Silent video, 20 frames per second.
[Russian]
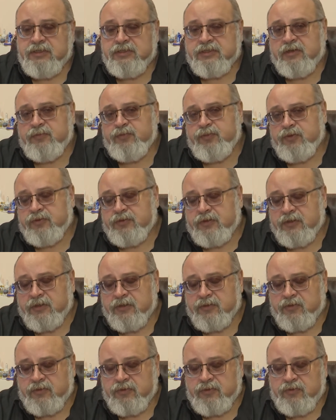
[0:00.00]
Есть компьютеры,
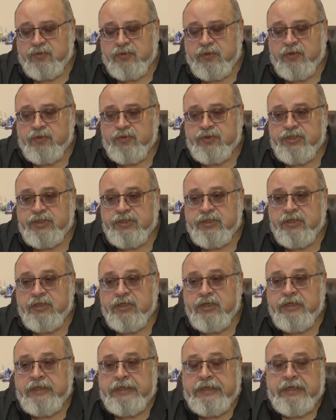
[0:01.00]
которые идут для
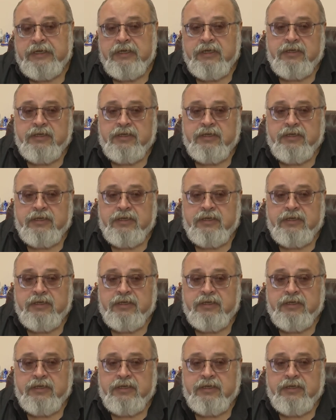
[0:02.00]
учителей,